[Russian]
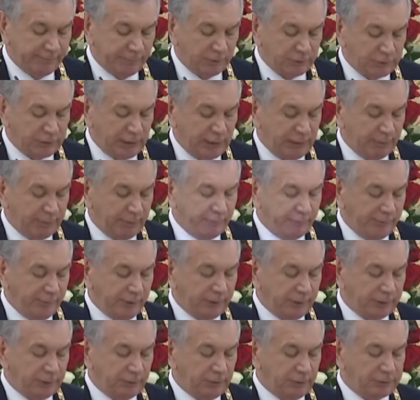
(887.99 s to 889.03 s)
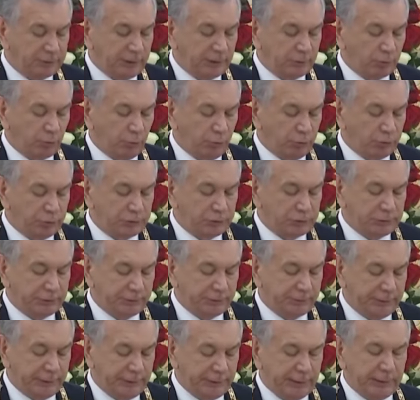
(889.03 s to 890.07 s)
взаимовыгодного
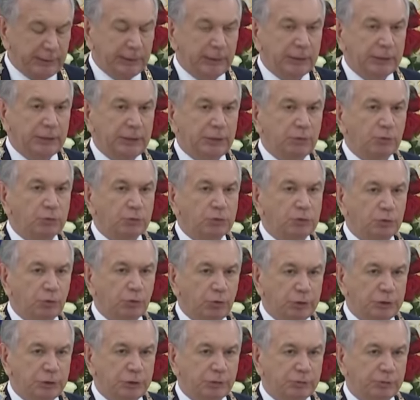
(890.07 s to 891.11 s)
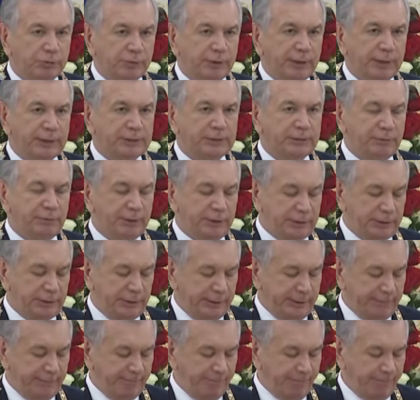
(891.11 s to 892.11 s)
сотрудничества и устойчивого развития.